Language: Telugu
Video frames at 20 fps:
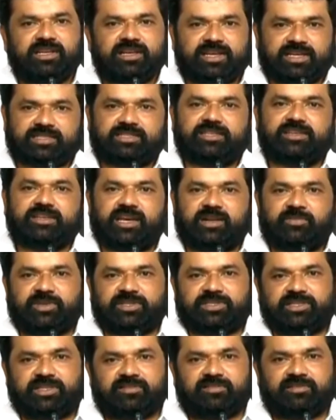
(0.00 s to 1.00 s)
కాస్త
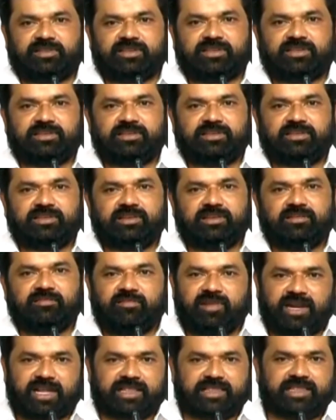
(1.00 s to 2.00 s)
సిగ్గనిపిస్తూ ఉంది
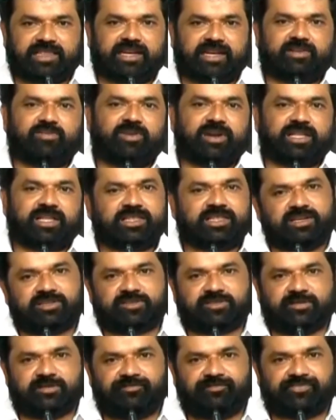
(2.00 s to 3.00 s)
వీళ్ళందరికీ కూడా
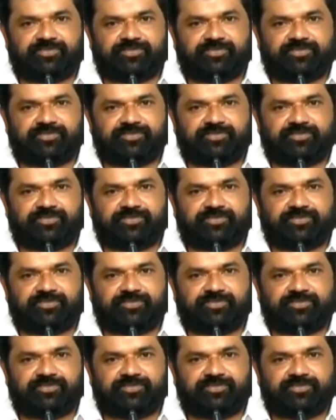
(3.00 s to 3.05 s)
తెలుసు